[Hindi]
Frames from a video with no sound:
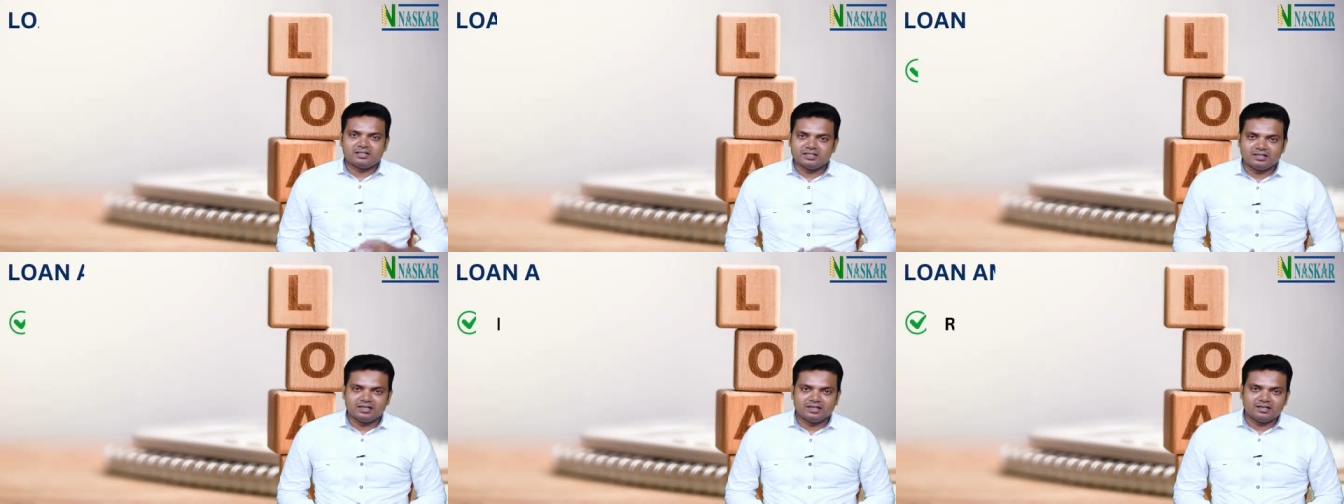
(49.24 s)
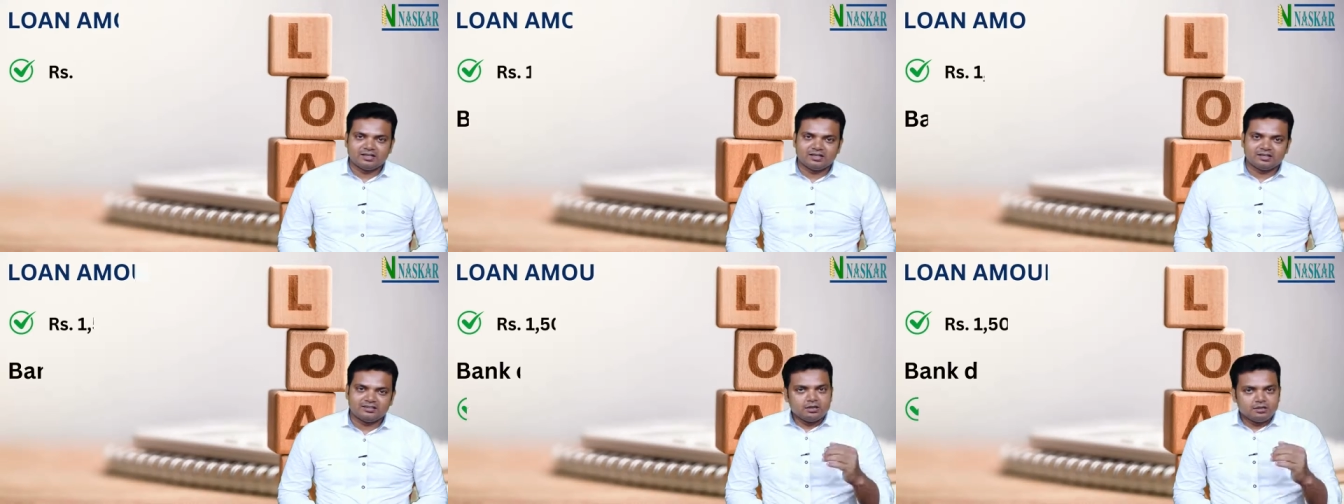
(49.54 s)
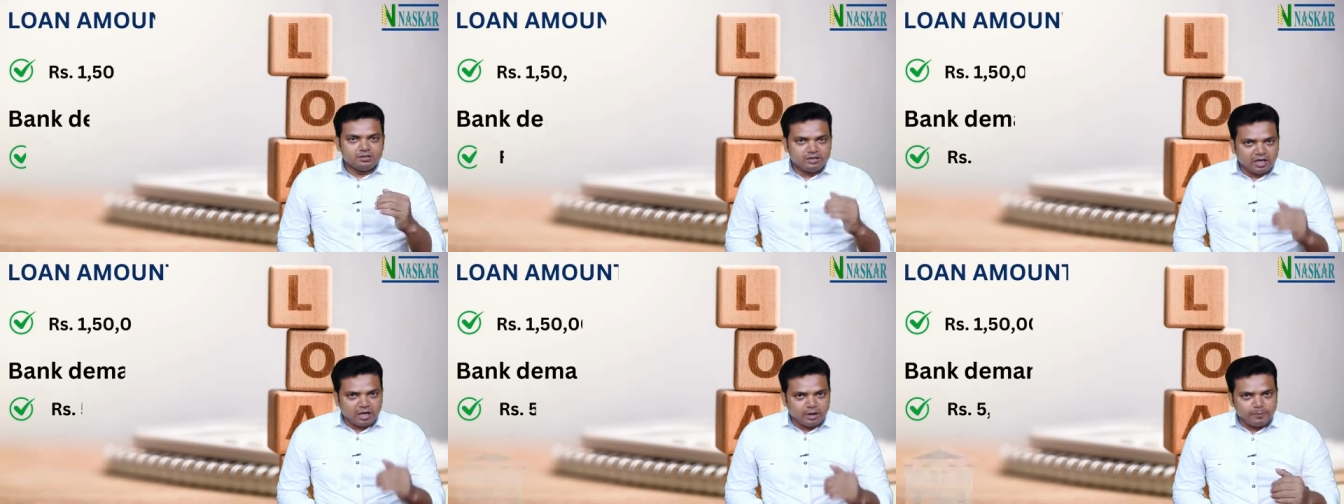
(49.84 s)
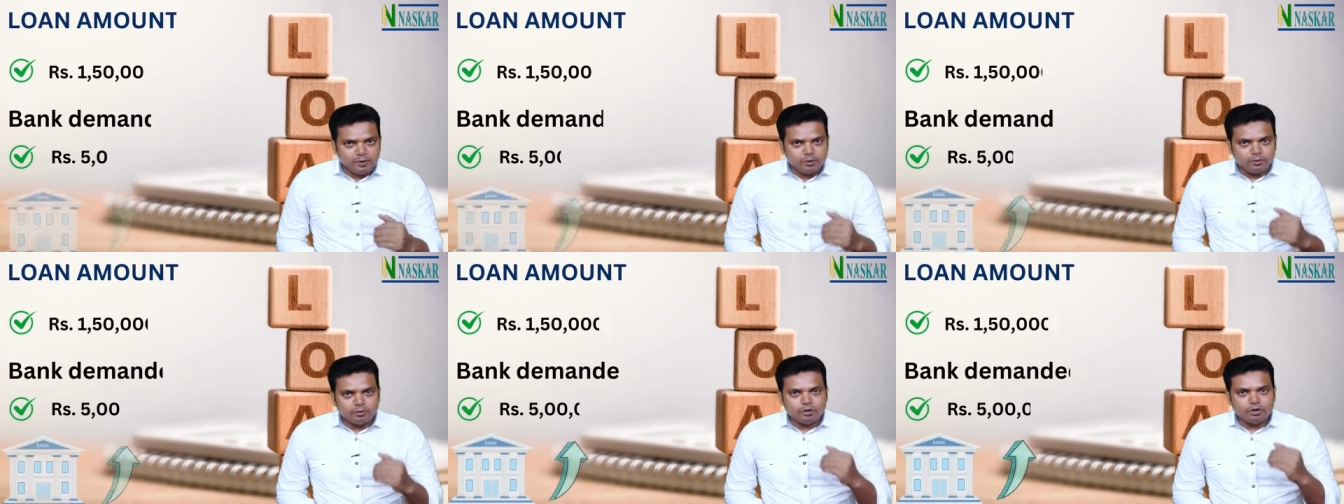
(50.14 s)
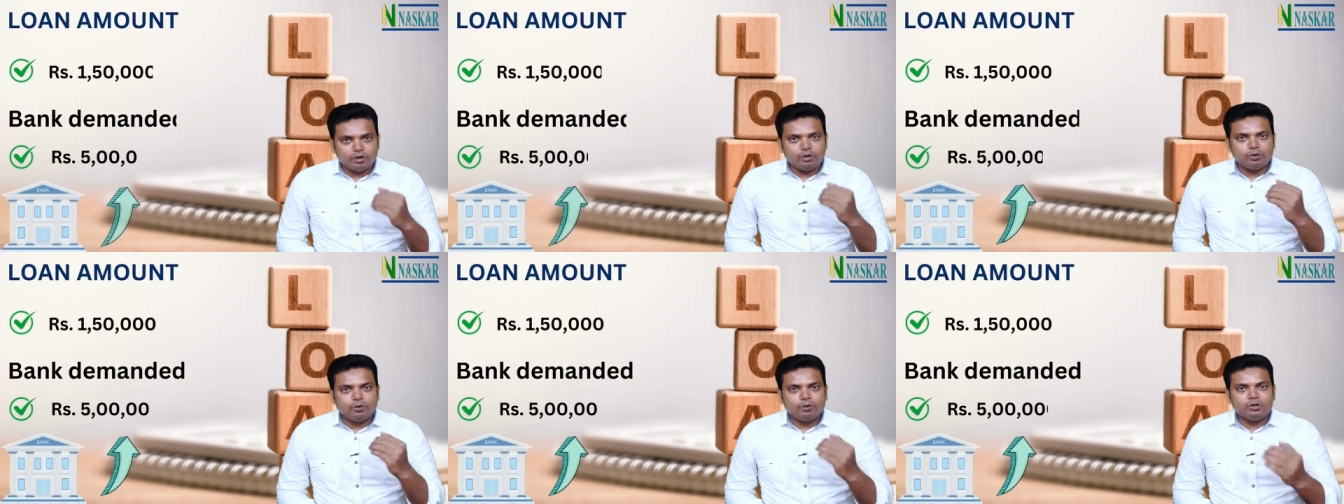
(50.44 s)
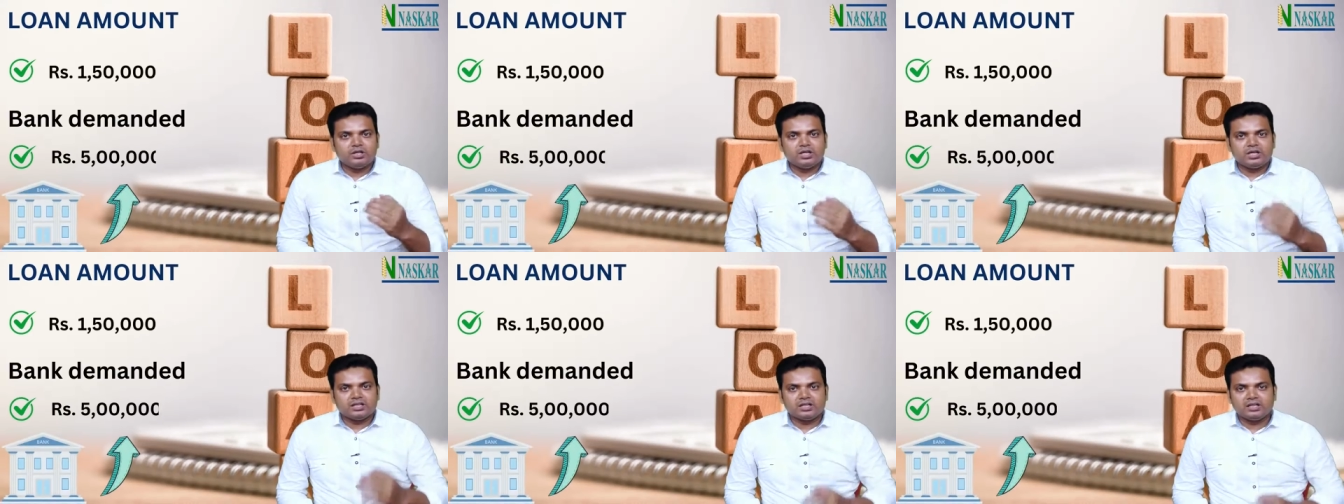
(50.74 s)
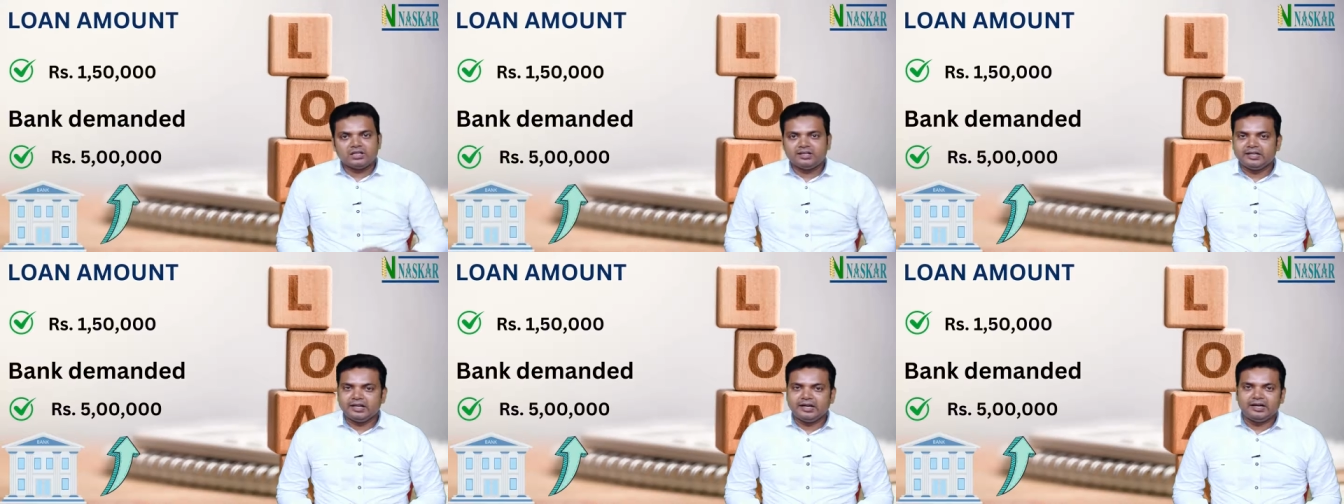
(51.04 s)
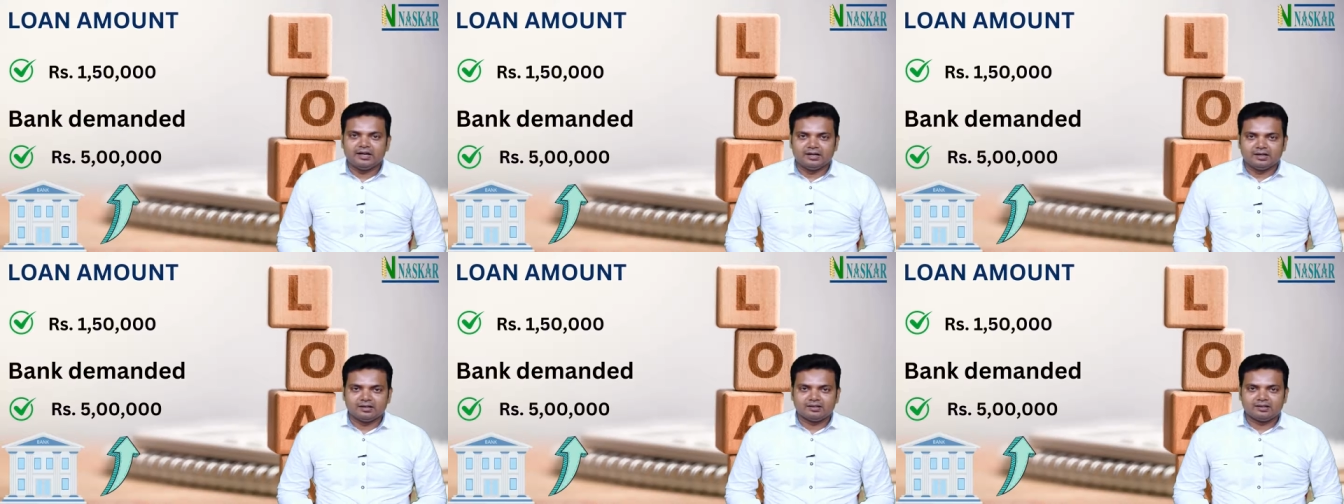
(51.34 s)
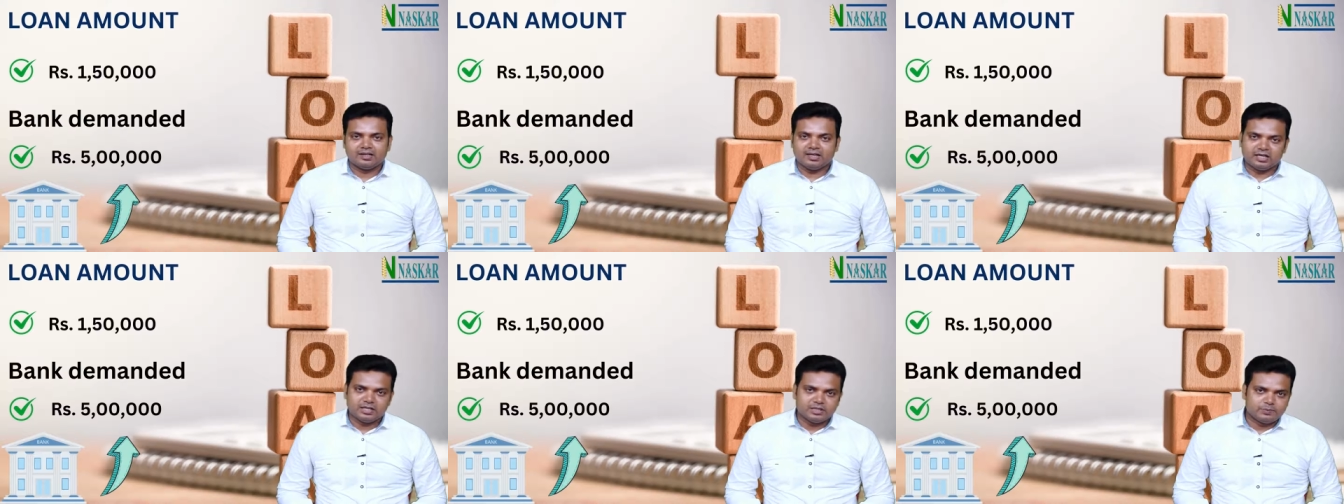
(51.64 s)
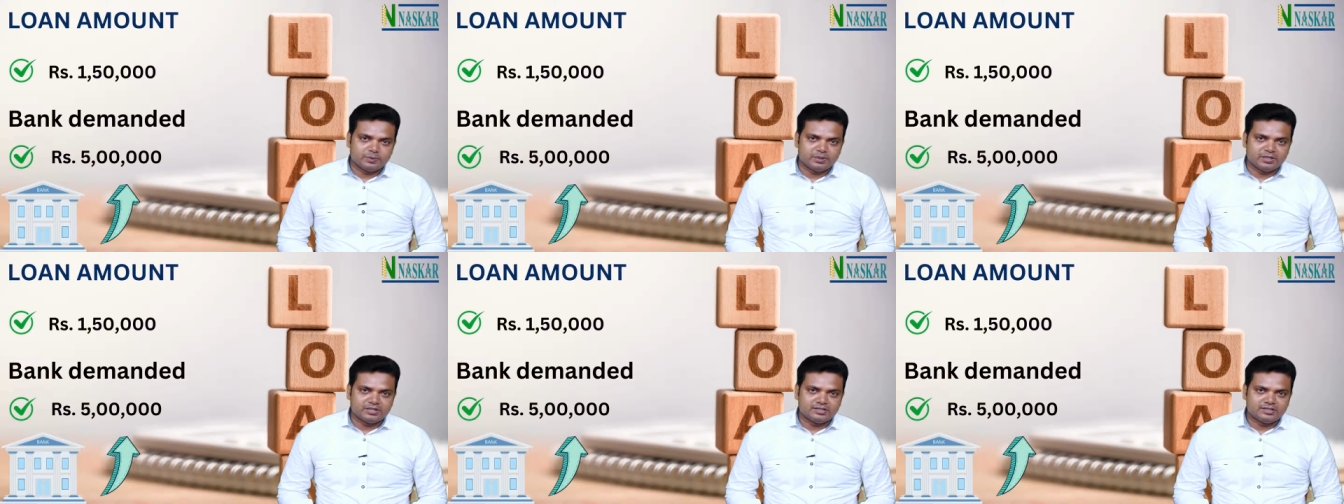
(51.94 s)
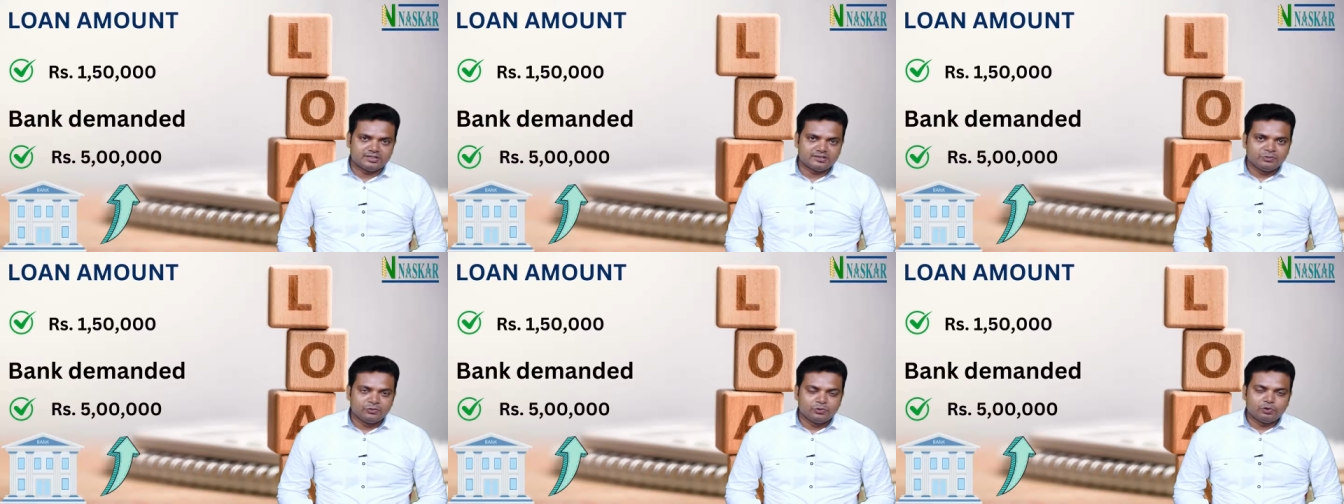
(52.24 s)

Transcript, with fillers: से ज़्यादा जहाँ पे उन्होंने लोन लिया था डेढ़ लाख के आसपास